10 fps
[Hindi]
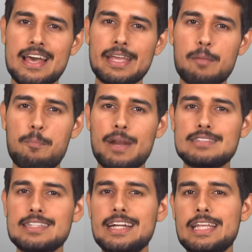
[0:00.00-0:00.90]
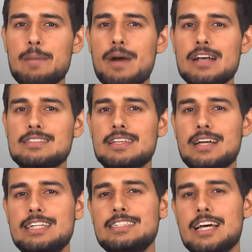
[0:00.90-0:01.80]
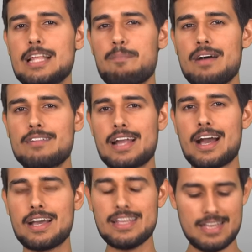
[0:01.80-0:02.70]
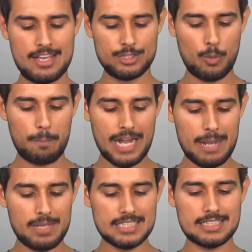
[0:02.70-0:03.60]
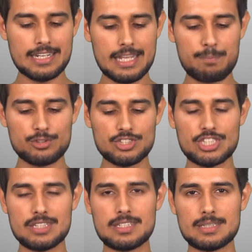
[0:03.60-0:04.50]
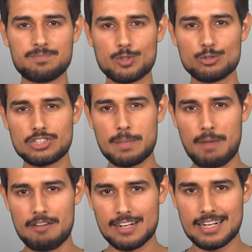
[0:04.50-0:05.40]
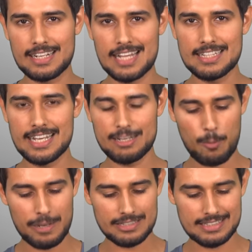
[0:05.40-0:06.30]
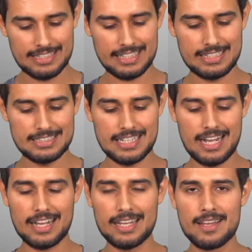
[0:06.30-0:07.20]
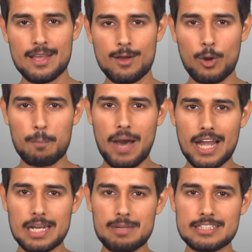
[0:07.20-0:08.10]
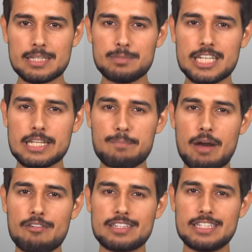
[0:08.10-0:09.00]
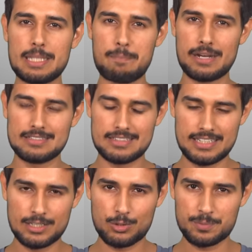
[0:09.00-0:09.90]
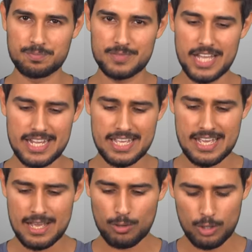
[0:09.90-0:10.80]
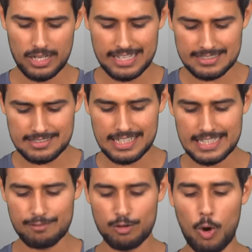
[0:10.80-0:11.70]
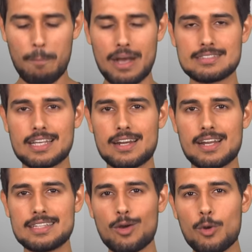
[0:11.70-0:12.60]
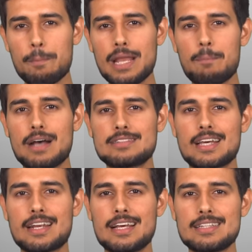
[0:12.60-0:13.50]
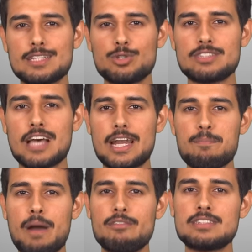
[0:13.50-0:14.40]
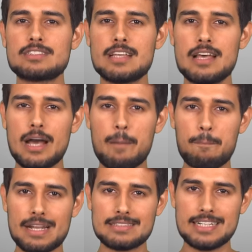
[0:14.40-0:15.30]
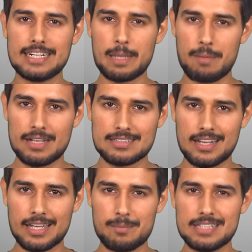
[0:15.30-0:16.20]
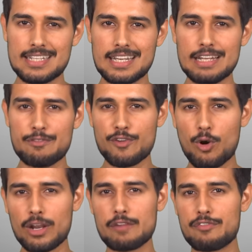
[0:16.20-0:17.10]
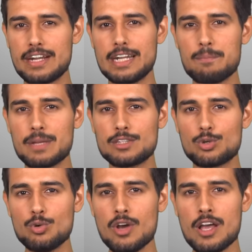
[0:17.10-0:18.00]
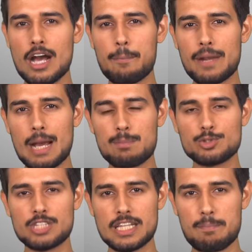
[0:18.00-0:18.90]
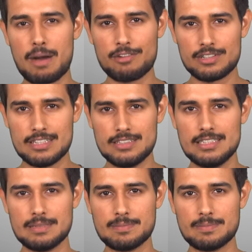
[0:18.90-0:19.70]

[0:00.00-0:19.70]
कि प्रेसिडेंट के पास कहीं ज़्यादा पावर आ गई जो प्राइम मिनिस्टर की पोजीशन थी उससे पावर घटा दी गई वो प्रेसिडेंट के नीचे आ गए और पार्लियामेंट से भी ज़्यादा पावर दे दी प्रेसिडेंट को यानी कोई लेजिस्लेटिव लॉ पास करना था कोई बिल पास करना था तो ये सारी पावर्स अब प्रेसिडेंट के पास आ गई बेसिकली फ्रॉड रेफरेंडम के थ्रू अपने आप को ज़्यादा पावर दे दी